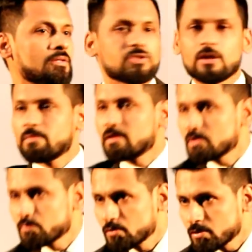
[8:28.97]
छह महीने
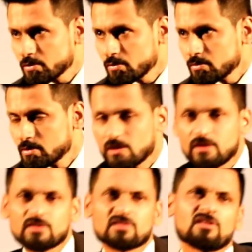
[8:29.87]
बाद फोन करे तो
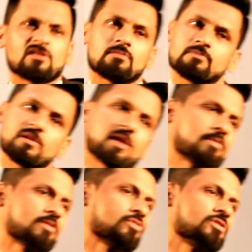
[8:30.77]
अरे सर क्या
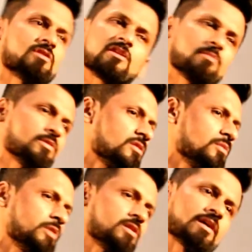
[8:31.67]
बताओ जिंदगी में इतनी
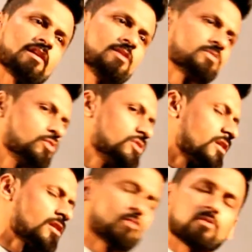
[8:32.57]
बड़ी तकलीफ से गुजर
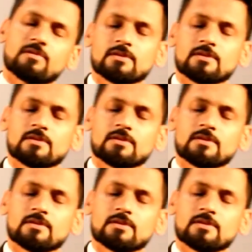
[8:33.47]
रहा हूँ